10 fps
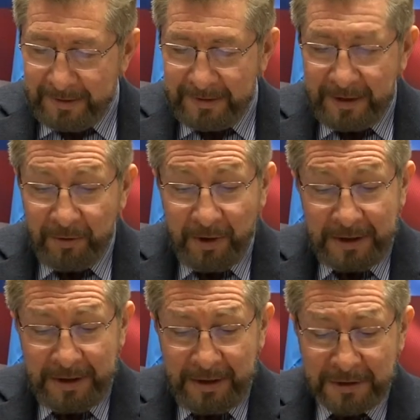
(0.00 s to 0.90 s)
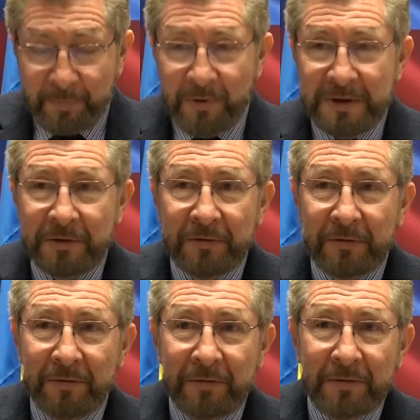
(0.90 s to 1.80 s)
De lo aquí
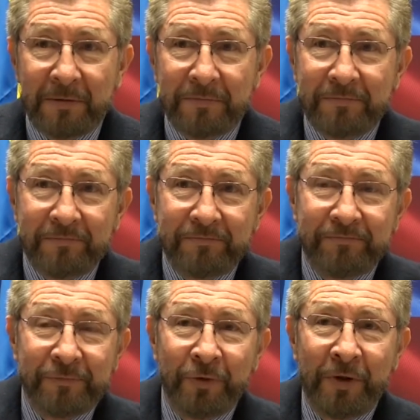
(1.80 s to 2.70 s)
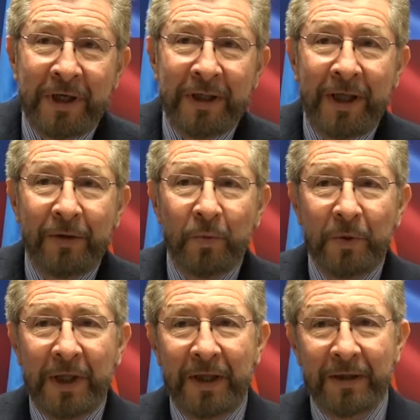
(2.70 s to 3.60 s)
expuesto, eh, no queda
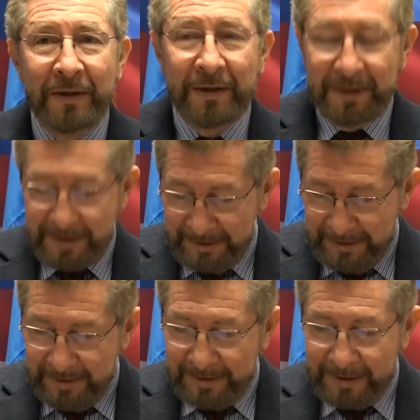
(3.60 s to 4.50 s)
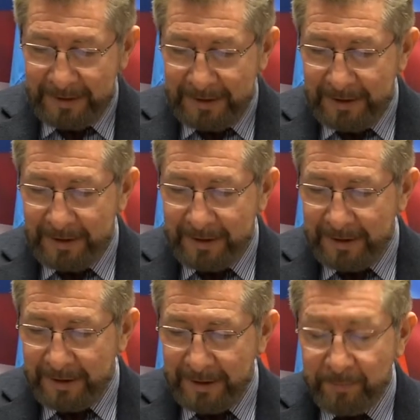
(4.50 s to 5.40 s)
duda de que
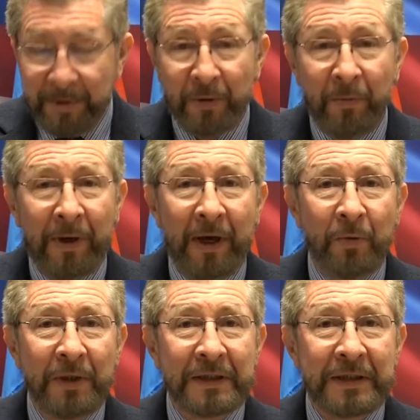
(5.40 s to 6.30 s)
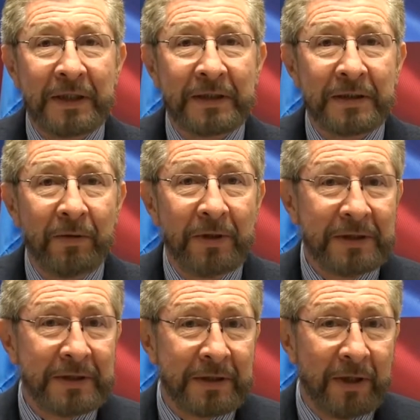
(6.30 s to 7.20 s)
el Perú va a unas
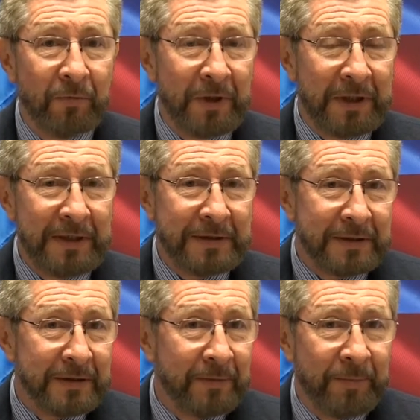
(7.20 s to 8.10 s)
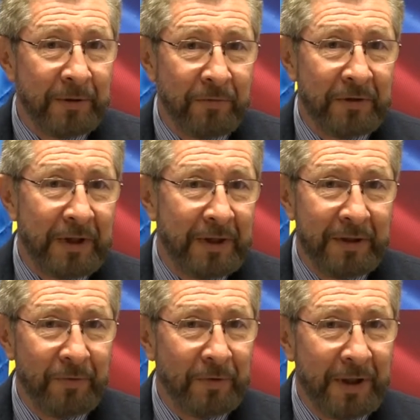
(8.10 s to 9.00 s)
elecciones estando en crisis. El Perú
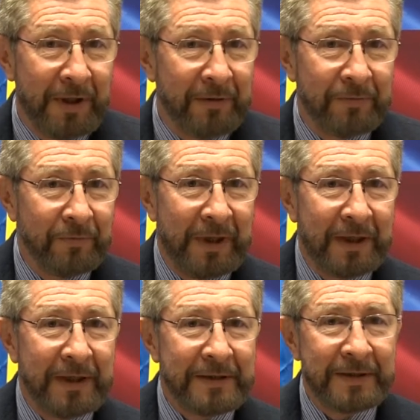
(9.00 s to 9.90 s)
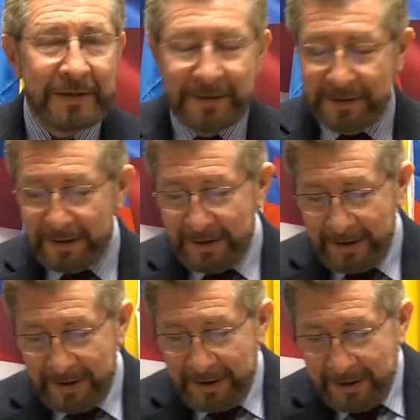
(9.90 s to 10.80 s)
tiene una, una crisis
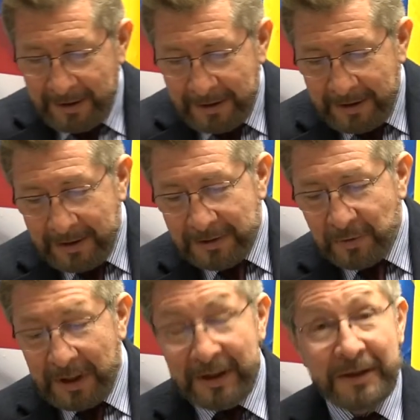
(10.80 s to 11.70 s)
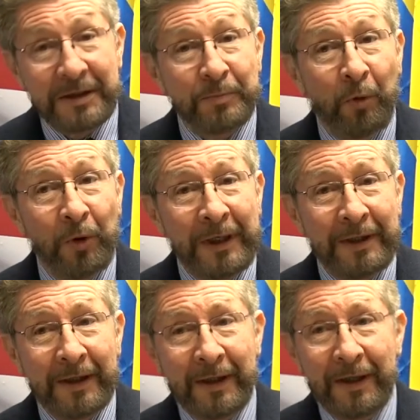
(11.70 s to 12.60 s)
que es una crisis
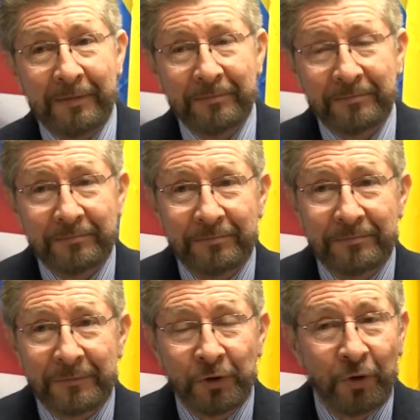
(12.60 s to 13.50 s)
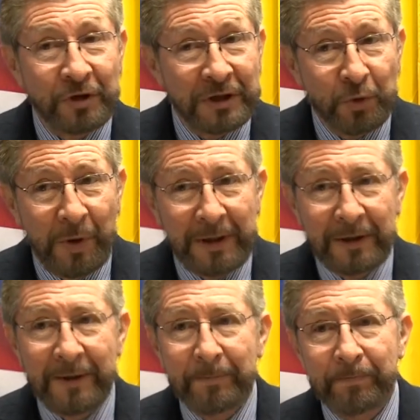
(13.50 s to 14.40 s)
política no
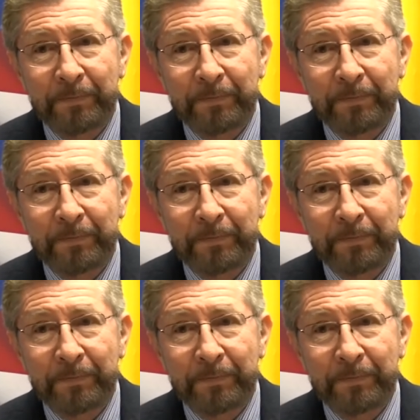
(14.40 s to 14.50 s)
resuelta,